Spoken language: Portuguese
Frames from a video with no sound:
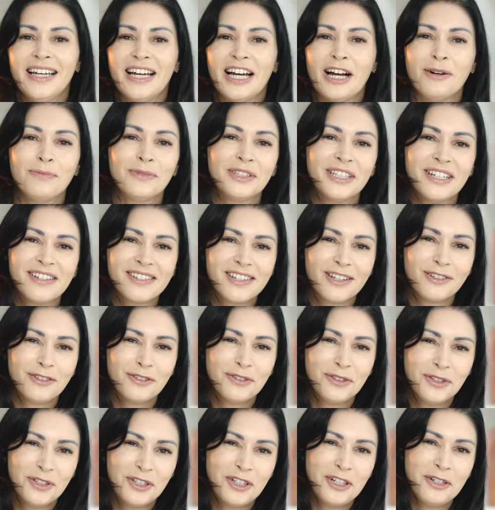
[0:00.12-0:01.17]
A mudança do
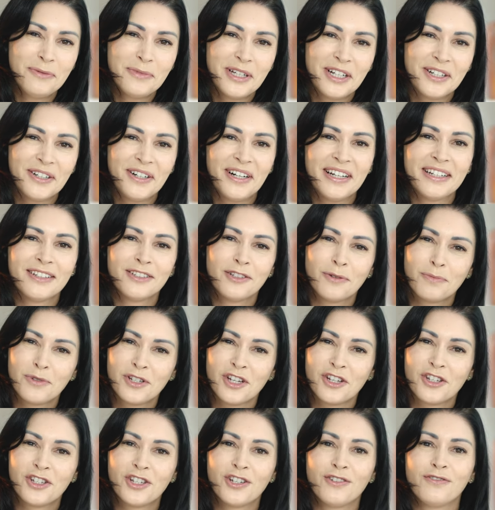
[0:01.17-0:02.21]
nome agora de
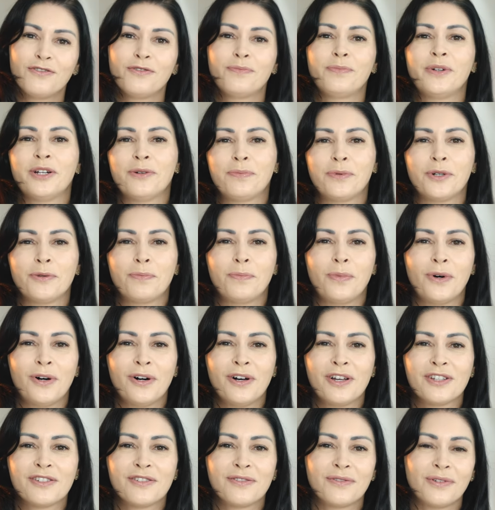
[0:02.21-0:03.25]
objetivo para
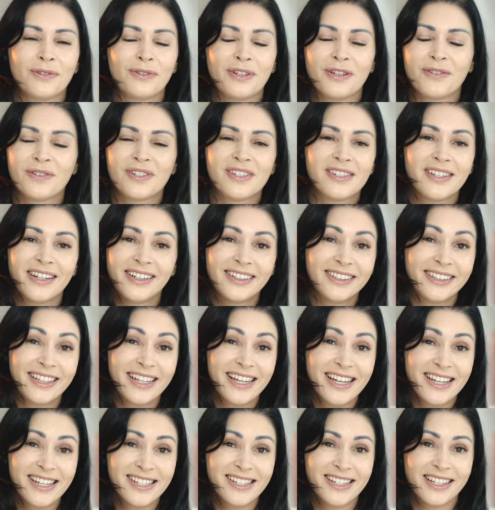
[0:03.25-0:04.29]
propósito, eu tenho
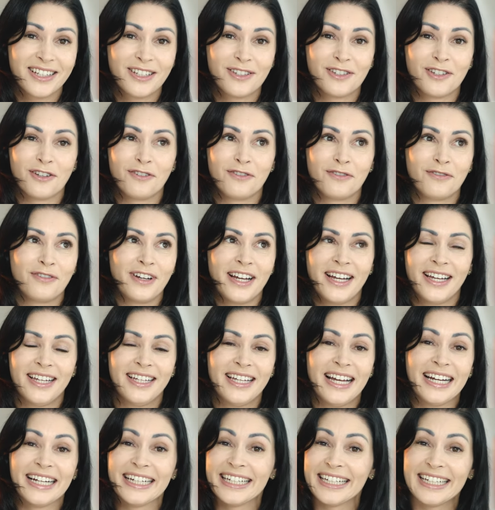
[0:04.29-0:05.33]
certeza que só vai
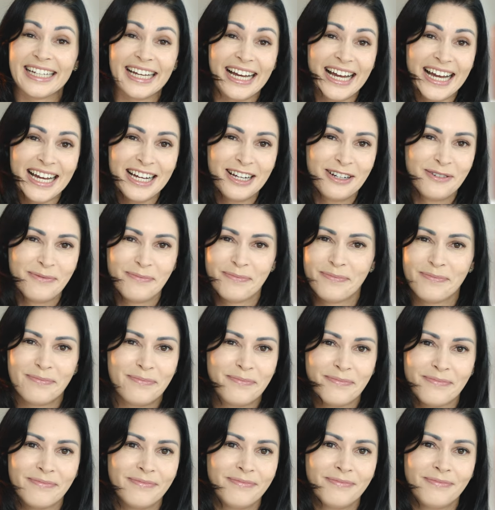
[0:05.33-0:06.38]
agregar
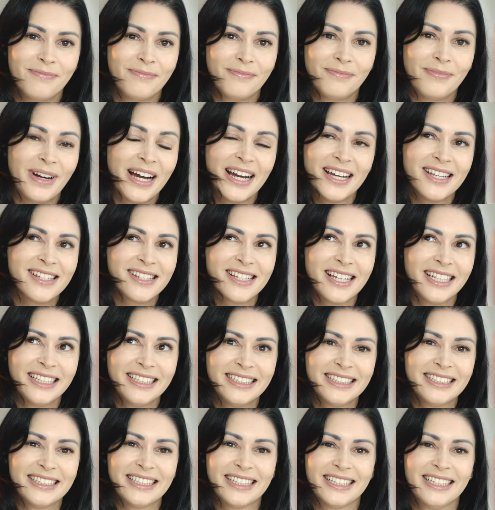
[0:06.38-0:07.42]
mais
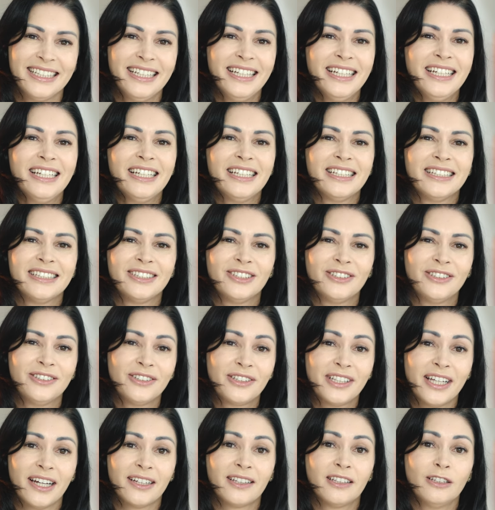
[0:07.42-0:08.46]
ainda do
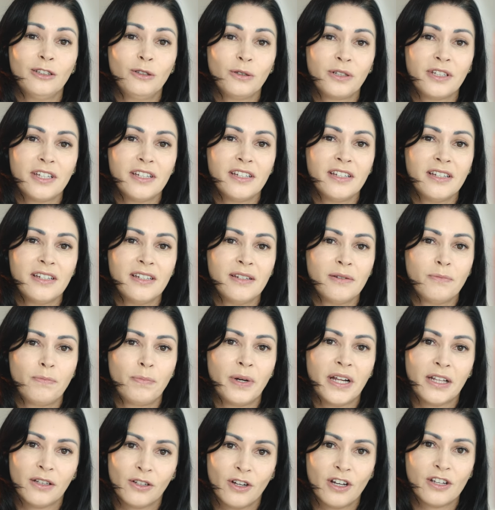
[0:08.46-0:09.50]
que aquilo que
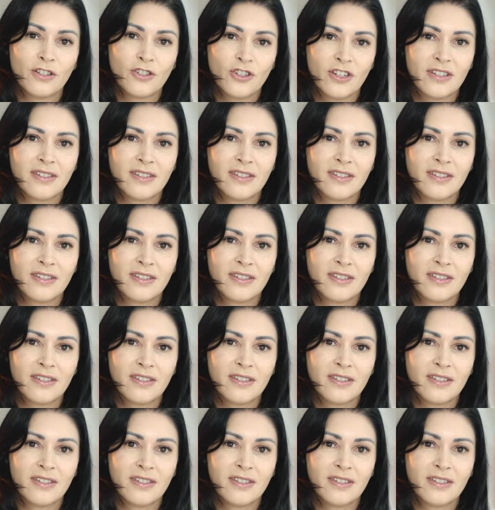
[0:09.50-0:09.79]
para nós já